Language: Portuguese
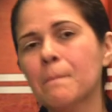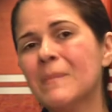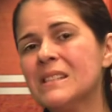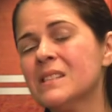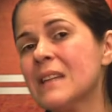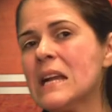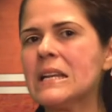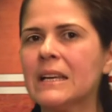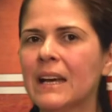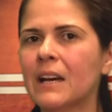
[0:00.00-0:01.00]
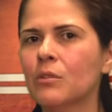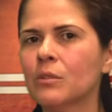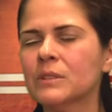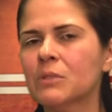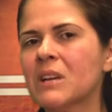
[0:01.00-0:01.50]
Mas estar
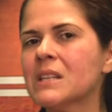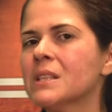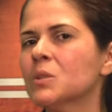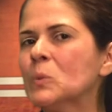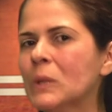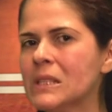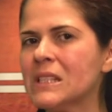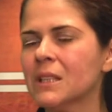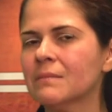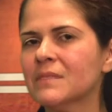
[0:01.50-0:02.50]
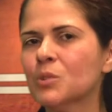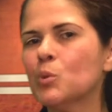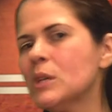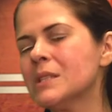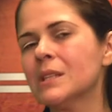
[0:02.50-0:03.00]
legal não quer dizer turista.
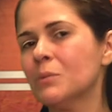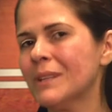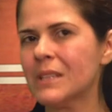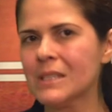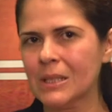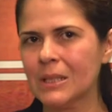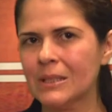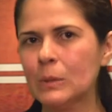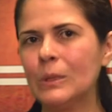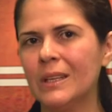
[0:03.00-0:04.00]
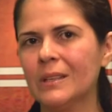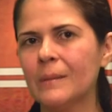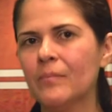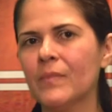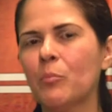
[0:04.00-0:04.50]
Turista não entra nessa categoria,
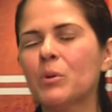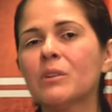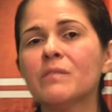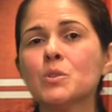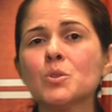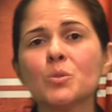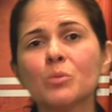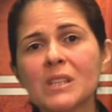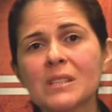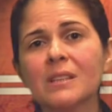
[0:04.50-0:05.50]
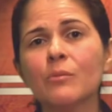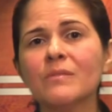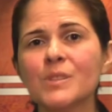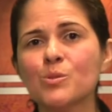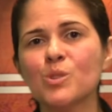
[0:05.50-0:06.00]
porque o visto de turista não
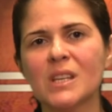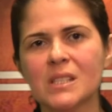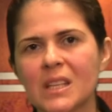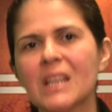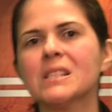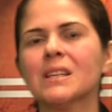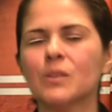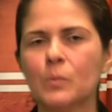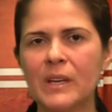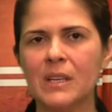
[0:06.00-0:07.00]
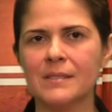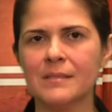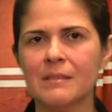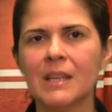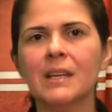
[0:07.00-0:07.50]
é um visto de residência aqui no país.
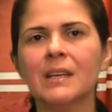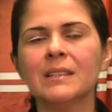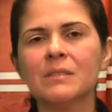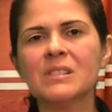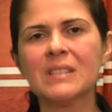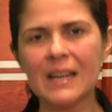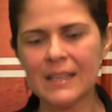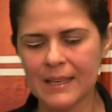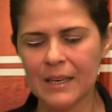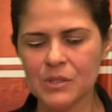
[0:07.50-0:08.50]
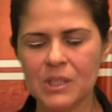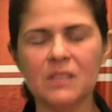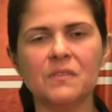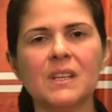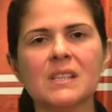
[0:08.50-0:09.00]
Então, estar legal
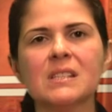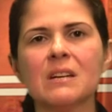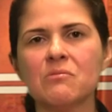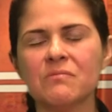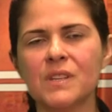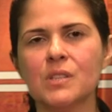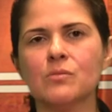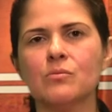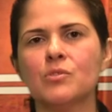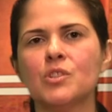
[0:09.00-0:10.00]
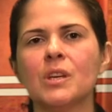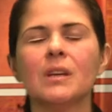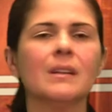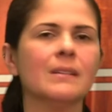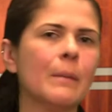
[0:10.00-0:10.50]
significa estar com visto
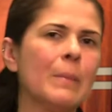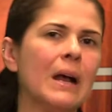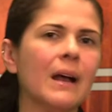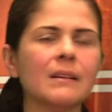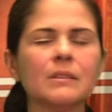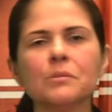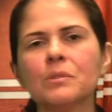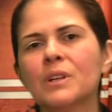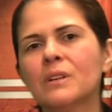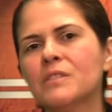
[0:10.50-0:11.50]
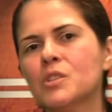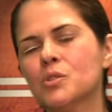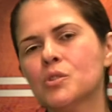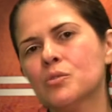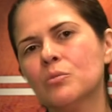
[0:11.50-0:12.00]
de trabalho,
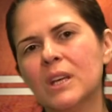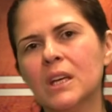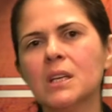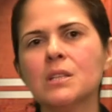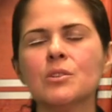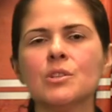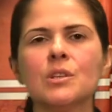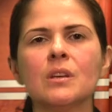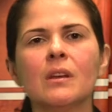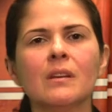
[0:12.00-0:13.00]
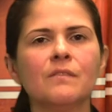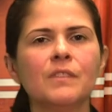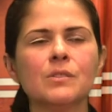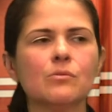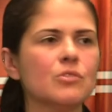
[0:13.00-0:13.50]
visto de estudante,
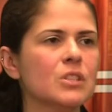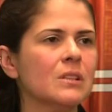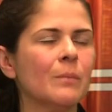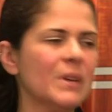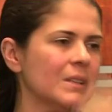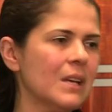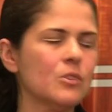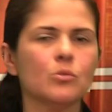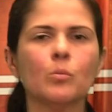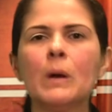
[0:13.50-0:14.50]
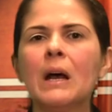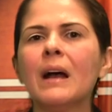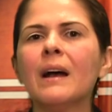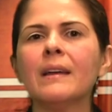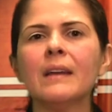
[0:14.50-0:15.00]
visto de dependente do
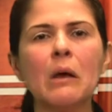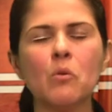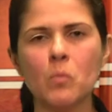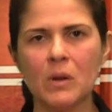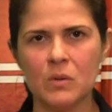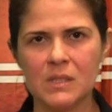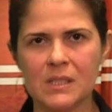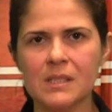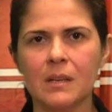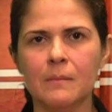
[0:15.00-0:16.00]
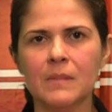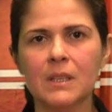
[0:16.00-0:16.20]
pai, alguma coisa assim.